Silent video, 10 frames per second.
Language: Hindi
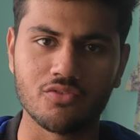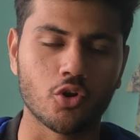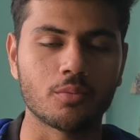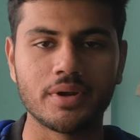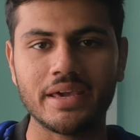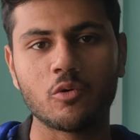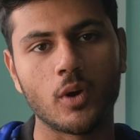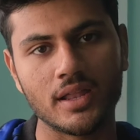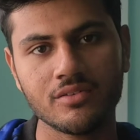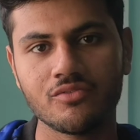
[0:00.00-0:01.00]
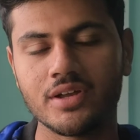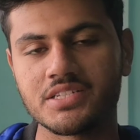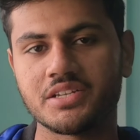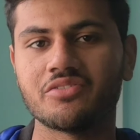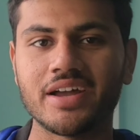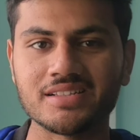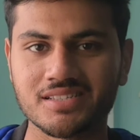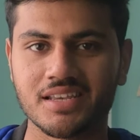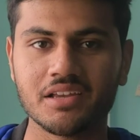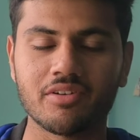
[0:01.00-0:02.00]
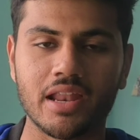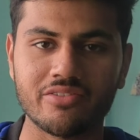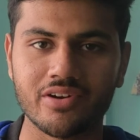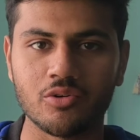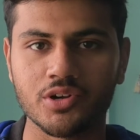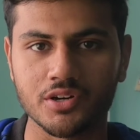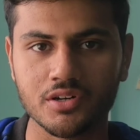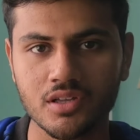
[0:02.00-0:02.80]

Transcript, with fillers: फ्रॉम डे वन व्हेन शी फेल सिक व्हेन आई फाउंड